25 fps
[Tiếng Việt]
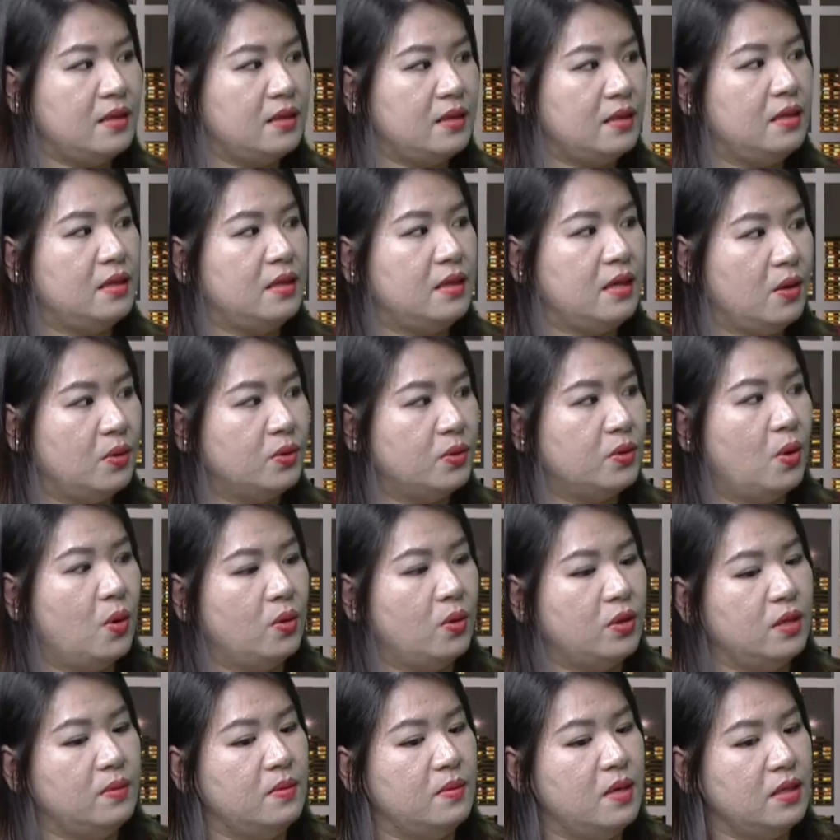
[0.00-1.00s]
những yếu
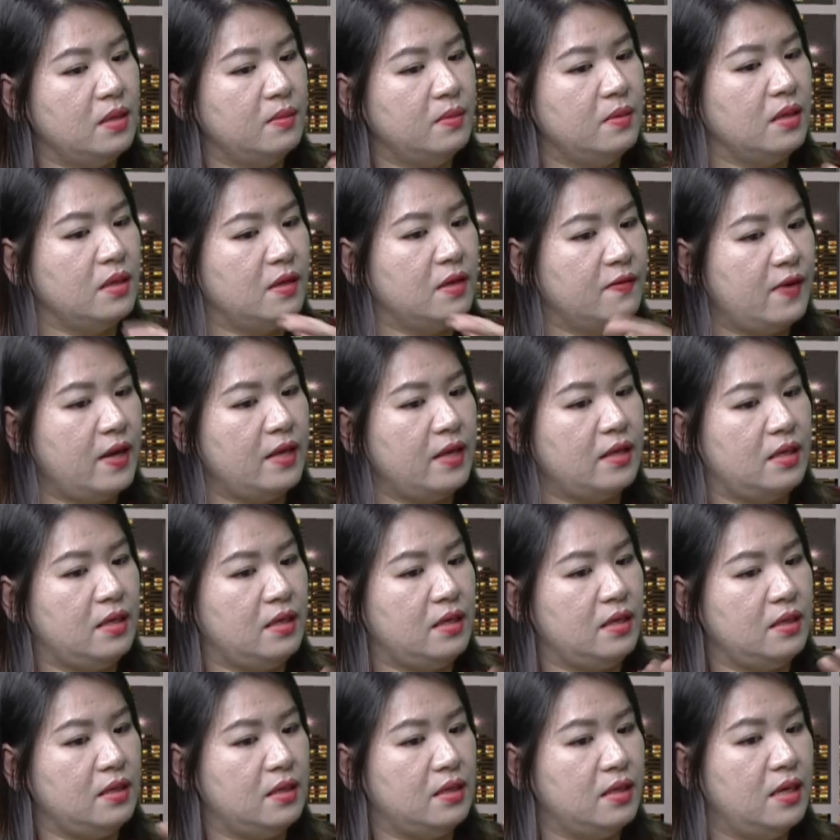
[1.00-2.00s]
tố từng bước từng bước như vậy
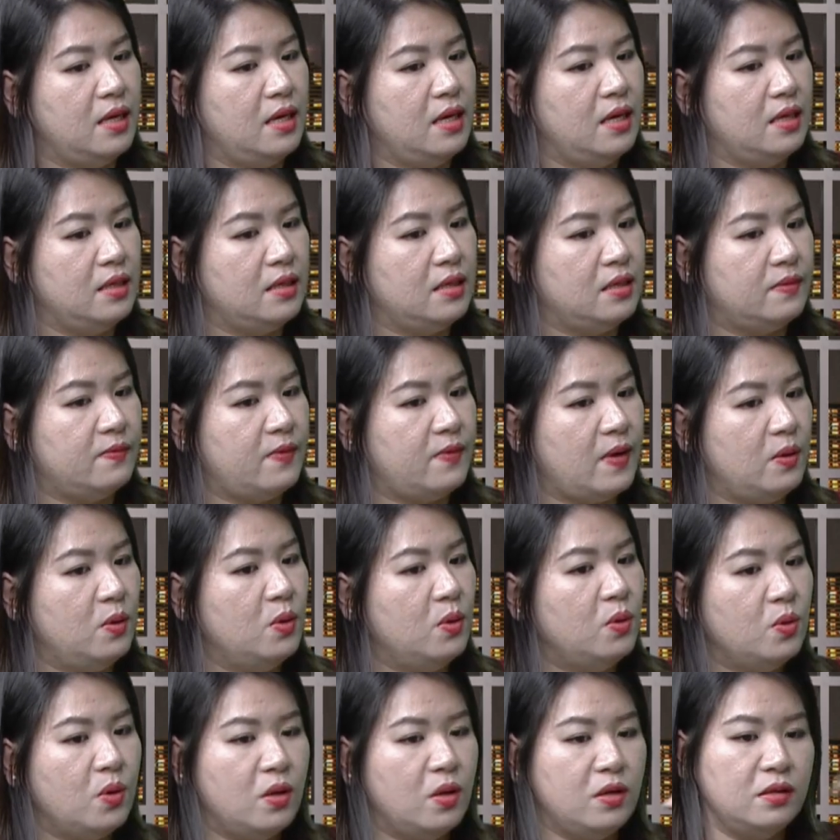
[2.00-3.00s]
thì và
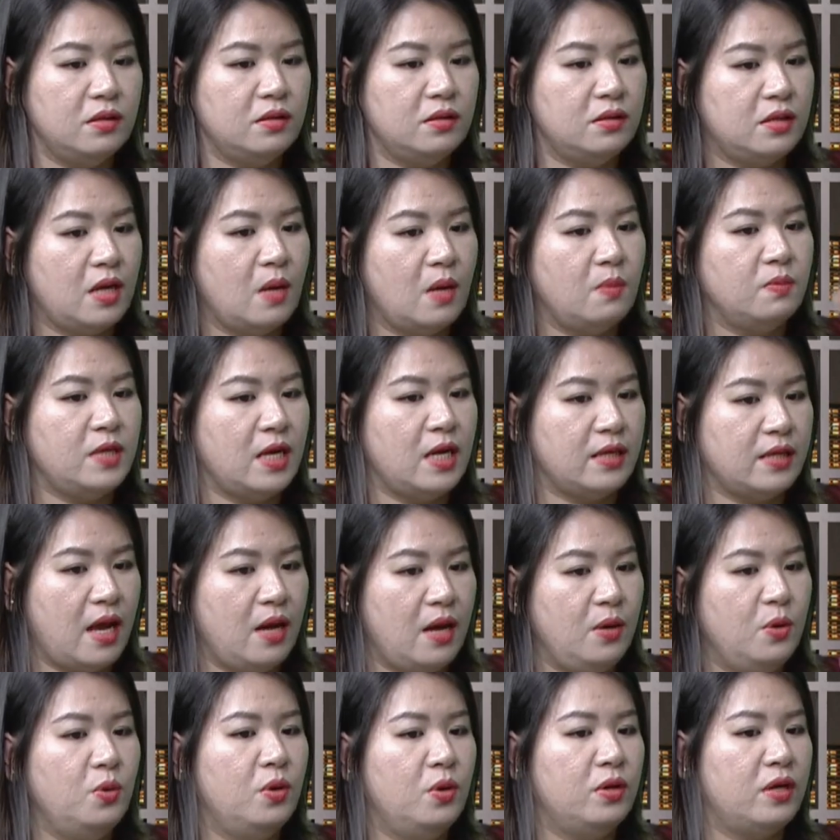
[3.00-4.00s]
luôn luôn trong trạng
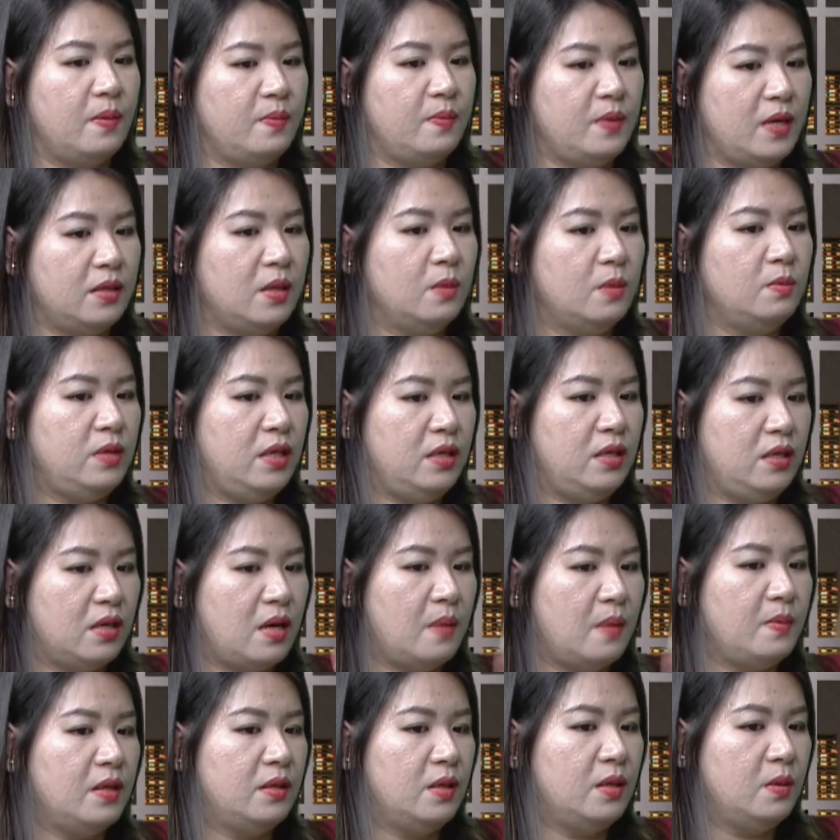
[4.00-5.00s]
thái luôn luôn cập nhật thông tin
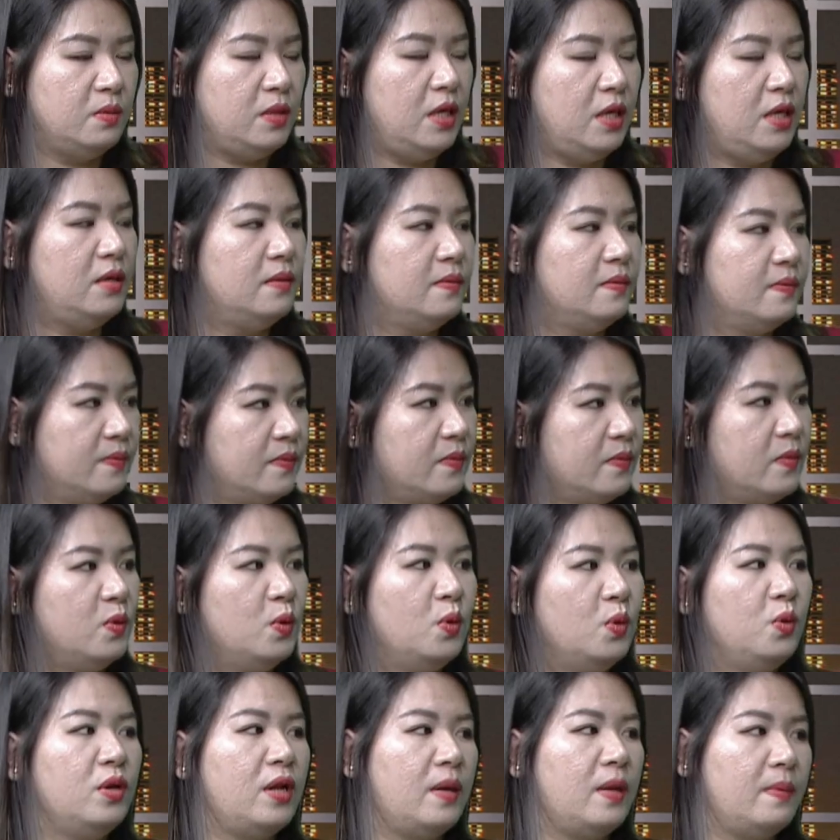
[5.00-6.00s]
cập nhật thông tin
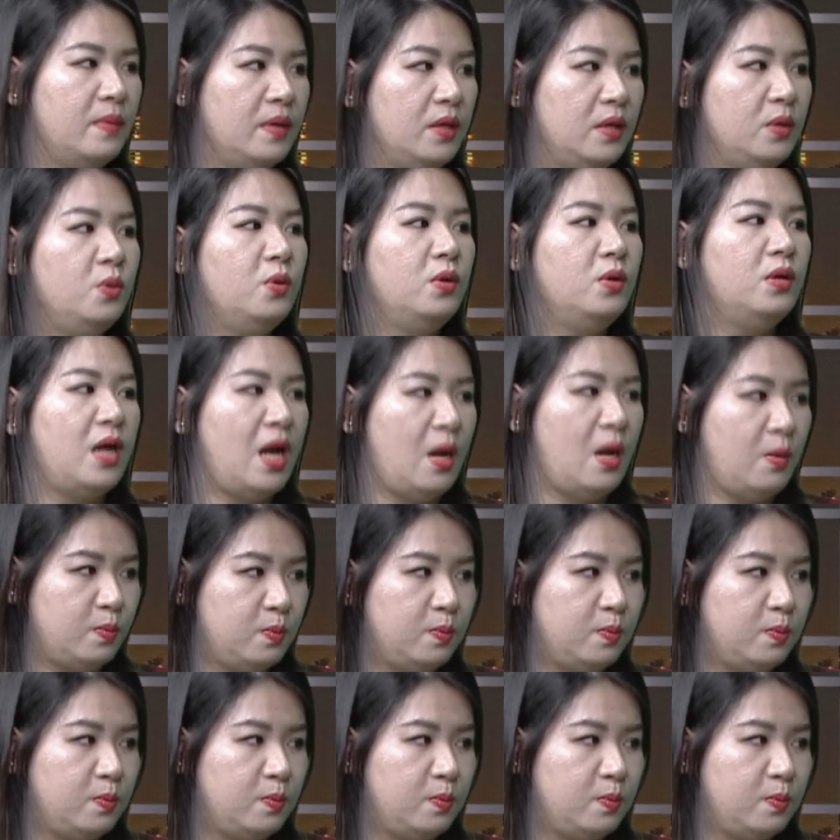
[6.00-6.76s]
luôn luôn làm mới luôn luôn là học